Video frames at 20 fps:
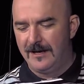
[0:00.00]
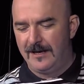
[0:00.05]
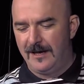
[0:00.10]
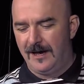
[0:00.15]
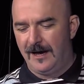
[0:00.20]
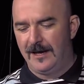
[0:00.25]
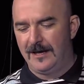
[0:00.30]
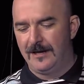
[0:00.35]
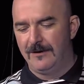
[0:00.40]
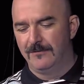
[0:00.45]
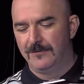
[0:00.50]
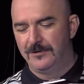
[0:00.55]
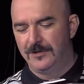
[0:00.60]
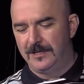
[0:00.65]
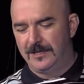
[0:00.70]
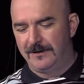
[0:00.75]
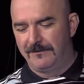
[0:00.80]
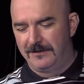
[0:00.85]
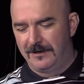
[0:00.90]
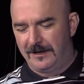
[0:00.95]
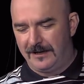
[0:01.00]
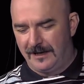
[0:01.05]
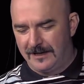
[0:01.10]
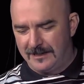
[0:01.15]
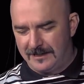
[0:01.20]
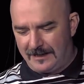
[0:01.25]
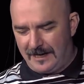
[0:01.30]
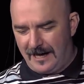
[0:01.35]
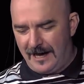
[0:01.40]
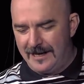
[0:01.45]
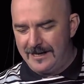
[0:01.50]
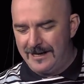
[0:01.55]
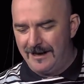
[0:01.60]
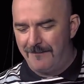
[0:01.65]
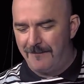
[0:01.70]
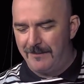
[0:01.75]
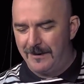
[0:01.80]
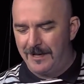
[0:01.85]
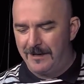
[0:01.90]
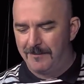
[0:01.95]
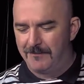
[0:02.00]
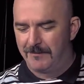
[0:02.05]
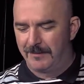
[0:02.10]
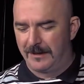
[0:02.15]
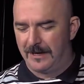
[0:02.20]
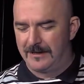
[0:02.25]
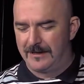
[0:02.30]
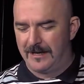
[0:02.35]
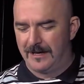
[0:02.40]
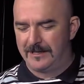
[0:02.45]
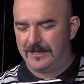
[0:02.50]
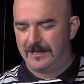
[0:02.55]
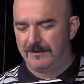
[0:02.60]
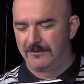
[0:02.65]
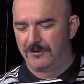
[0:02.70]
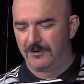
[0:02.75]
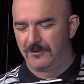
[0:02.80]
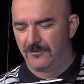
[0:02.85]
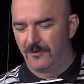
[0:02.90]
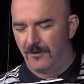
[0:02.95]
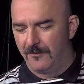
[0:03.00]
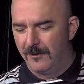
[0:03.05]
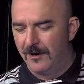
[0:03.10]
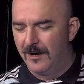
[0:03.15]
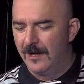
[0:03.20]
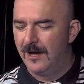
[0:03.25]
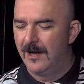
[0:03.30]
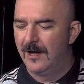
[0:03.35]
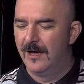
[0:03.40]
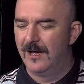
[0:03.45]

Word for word: я и учитывал их раскаяние перед пролетарским судом.